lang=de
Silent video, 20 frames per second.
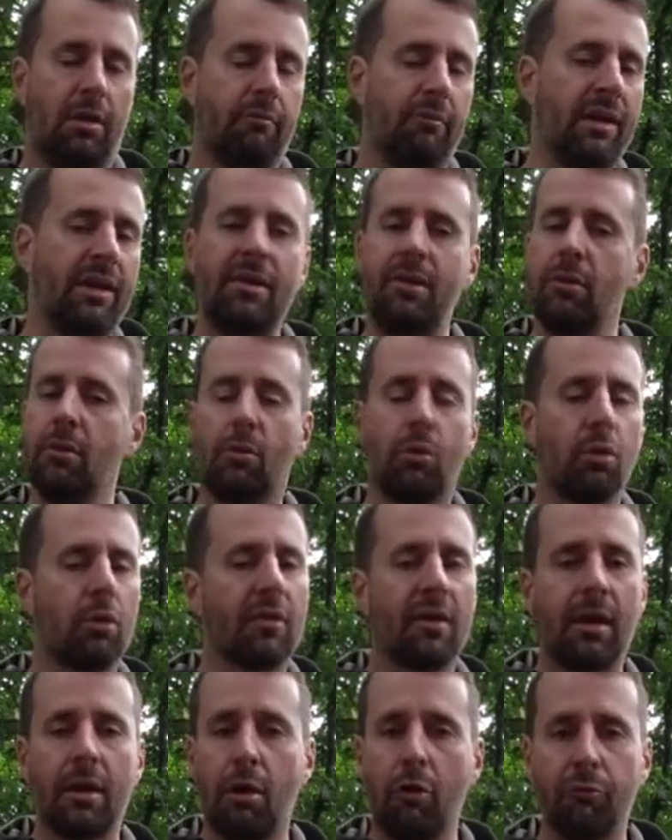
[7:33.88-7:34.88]
Wenn ich einen
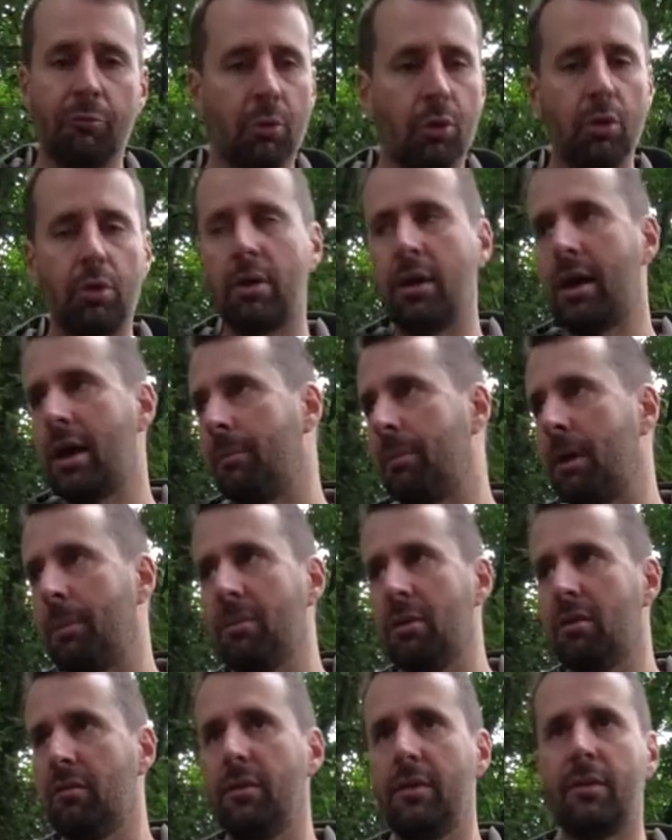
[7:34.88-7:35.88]
Rucksack auf dem Rücken habe, ab,
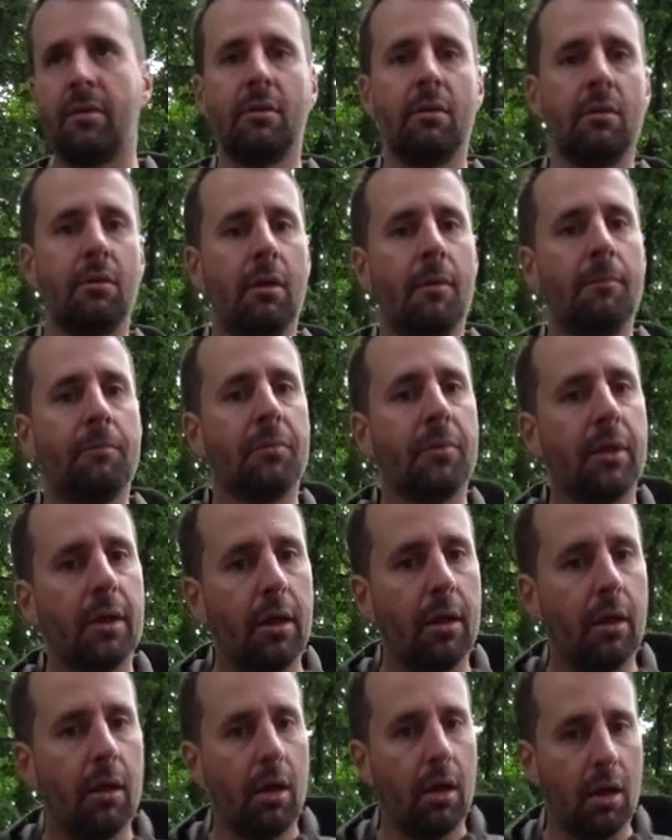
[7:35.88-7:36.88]
einem gewissen,
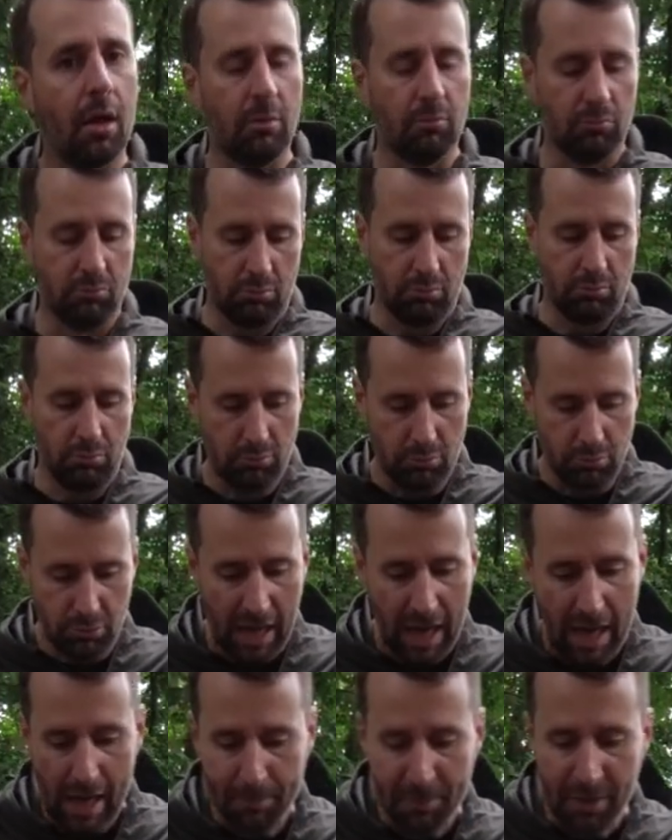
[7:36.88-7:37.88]
ähm,
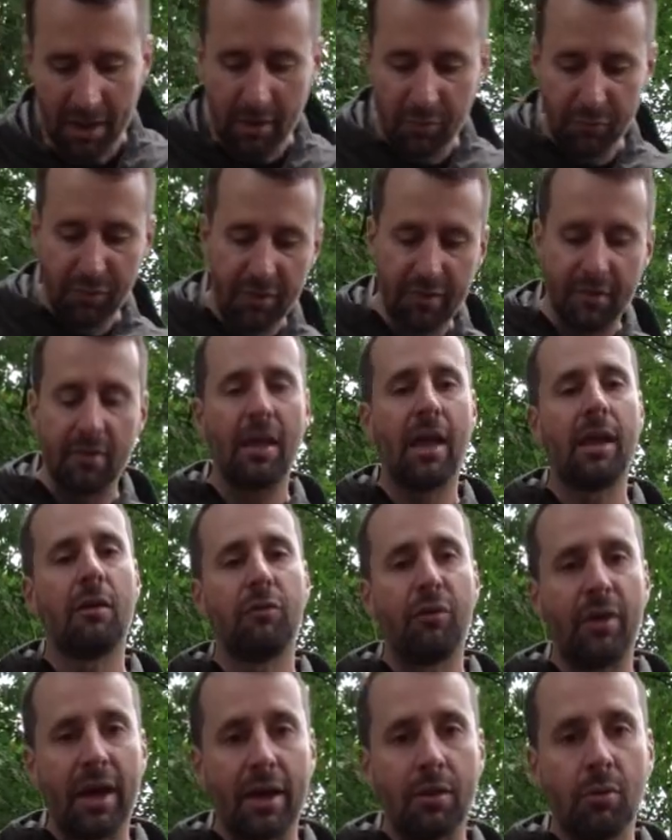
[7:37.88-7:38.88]
ja, ab einer gewissen
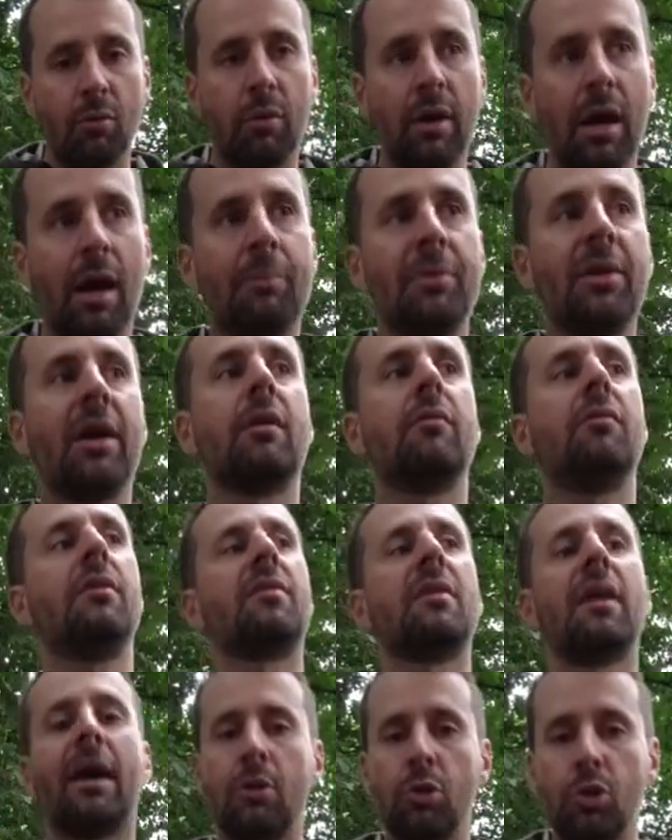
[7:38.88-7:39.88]
Entfernung, ab einer
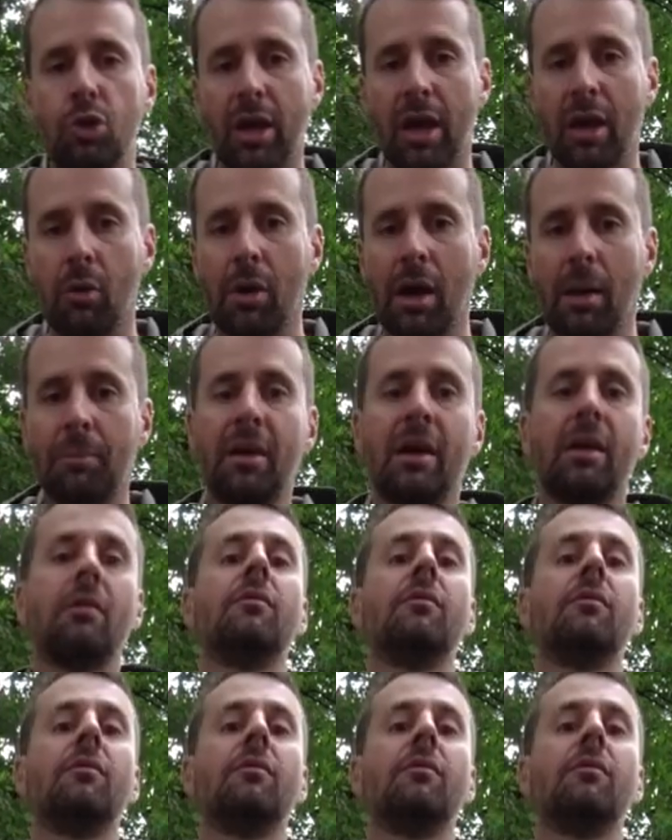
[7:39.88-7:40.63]
gewissen Anstrengung, ab, einer